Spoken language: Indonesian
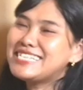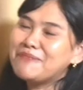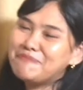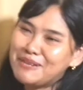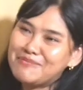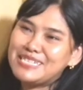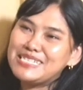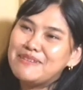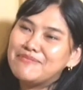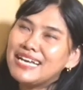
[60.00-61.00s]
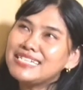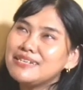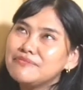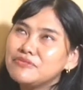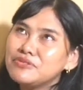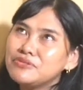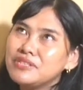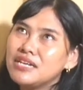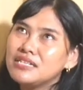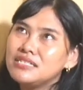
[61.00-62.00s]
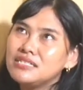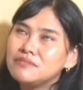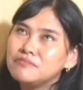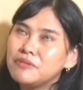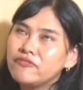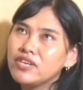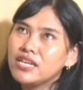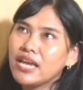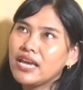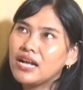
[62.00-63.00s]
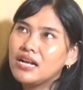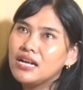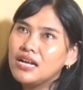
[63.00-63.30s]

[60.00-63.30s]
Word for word: iya, kan capek mas iya, makanya mesti. saya sudah berpikir kayak